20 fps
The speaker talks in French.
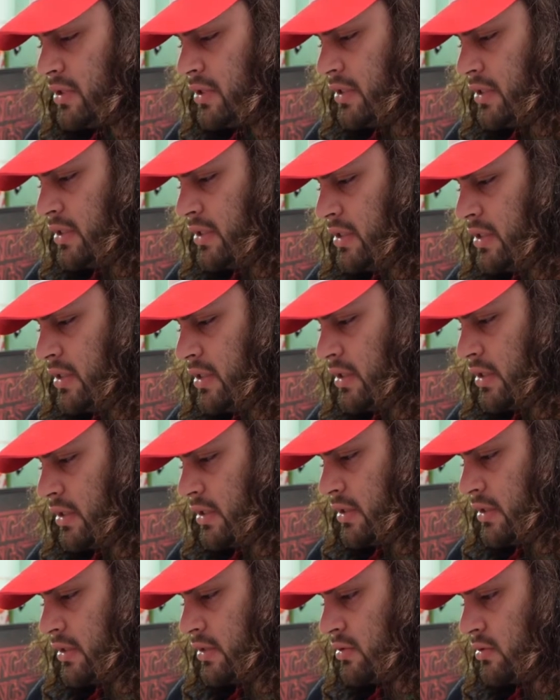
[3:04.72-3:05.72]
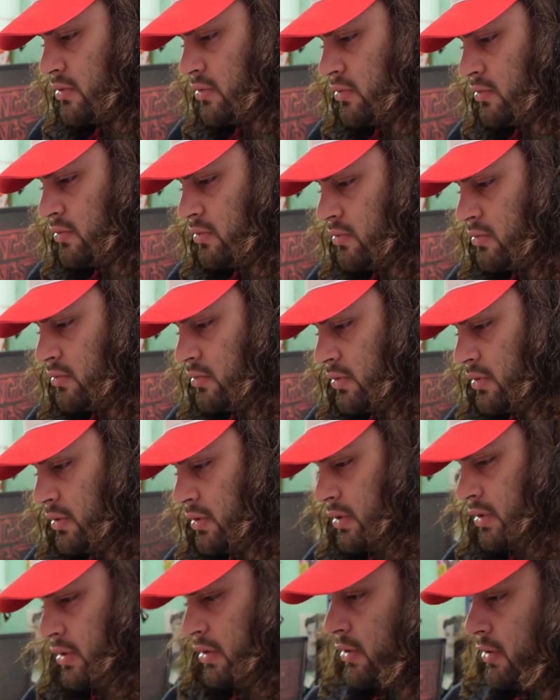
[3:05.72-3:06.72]
Kiki et Son Goku.
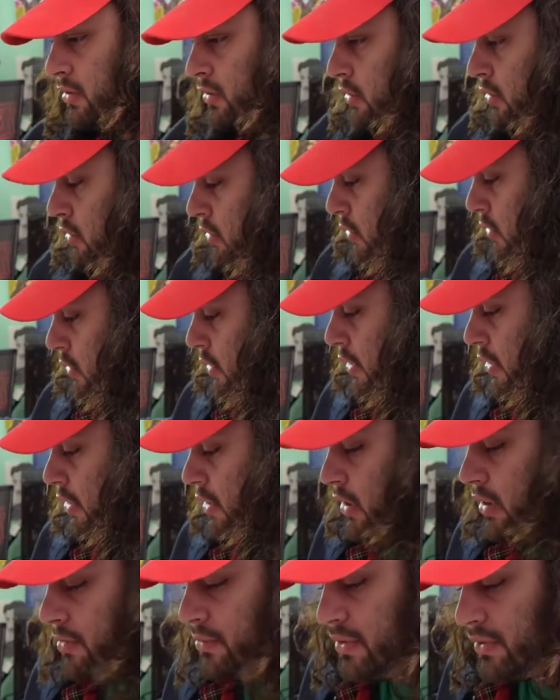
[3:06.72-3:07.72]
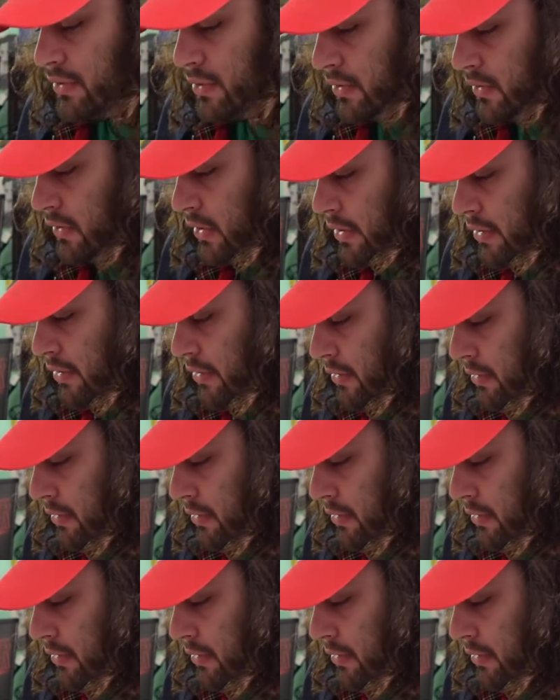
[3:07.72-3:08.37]
Kiki la petite sorcière.